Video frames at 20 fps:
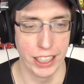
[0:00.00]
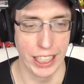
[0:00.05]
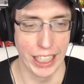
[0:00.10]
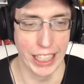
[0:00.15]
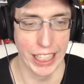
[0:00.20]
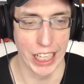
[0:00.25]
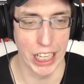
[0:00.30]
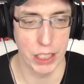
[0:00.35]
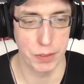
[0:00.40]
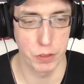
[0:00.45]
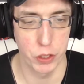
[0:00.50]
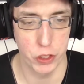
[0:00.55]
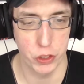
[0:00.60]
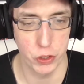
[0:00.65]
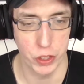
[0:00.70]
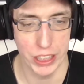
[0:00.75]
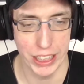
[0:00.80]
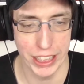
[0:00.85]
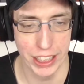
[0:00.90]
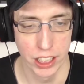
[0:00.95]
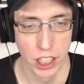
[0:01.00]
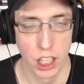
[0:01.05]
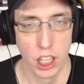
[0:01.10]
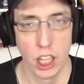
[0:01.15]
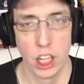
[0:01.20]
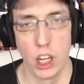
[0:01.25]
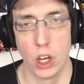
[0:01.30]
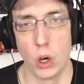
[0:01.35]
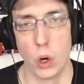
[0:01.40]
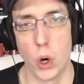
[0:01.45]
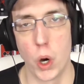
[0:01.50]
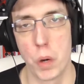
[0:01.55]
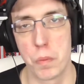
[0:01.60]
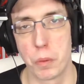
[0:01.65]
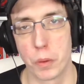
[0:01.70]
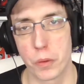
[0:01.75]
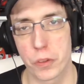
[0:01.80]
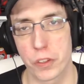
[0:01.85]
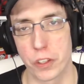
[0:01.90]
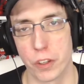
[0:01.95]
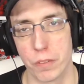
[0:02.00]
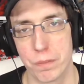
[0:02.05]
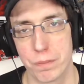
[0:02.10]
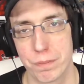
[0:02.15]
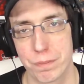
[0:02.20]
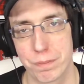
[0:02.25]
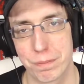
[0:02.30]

Et là, je me suis dit, oh bon sang.